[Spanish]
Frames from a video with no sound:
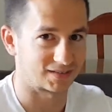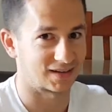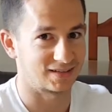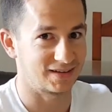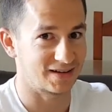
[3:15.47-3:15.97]

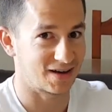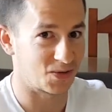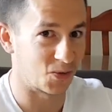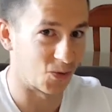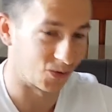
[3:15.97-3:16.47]
sandía
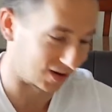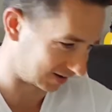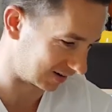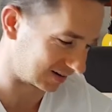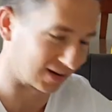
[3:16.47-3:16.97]
o la
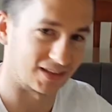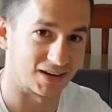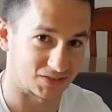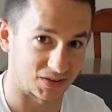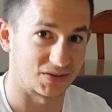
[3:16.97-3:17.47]
cáscara de
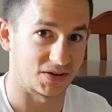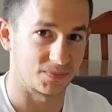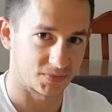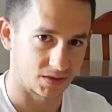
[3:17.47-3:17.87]
la sandía.